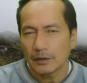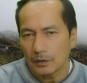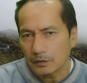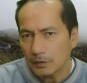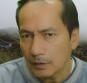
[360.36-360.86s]

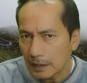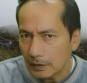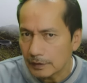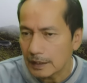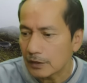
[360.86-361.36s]
otro
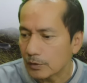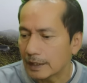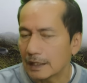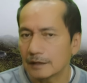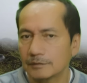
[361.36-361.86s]
lado de la
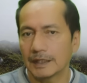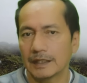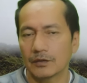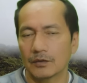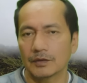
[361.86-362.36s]
rueda van
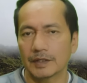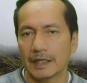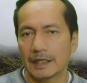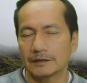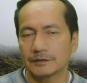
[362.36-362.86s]
a
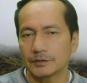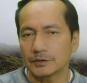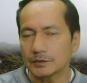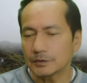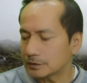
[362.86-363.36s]
encontrar
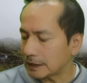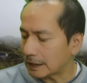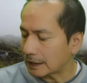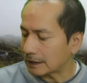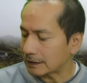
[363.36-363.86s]

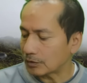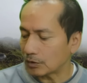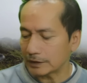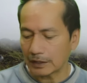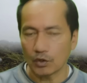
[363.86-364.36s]
una
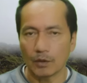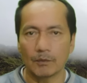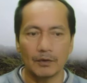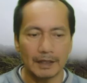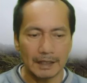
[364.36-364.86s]
cosa
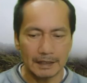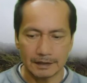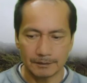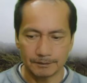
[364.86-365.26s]
como esta.